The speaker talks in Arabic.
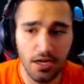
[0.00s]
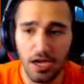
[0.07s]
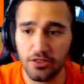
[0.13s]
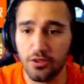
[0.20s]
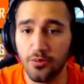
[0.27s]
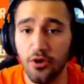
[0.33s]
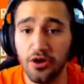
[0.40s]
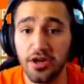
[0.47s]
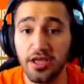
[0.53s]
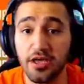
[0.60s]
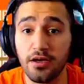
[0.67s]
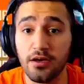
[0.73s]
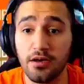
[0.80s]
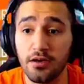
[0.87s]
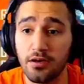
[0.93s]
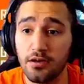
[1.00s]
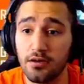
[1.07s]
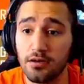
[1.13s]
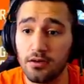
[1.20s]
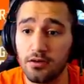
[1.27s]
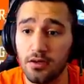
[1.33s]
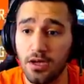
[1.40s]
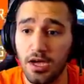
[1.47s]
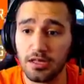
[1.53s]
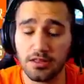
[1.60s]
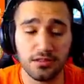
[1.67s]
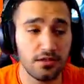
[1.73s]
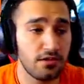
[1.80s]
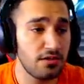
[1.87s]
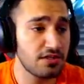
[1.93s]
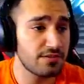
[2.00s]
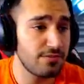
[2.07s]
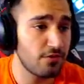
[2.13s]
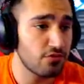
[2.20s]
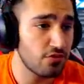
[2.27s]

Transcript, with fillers: عندهم هون آه، حط اللص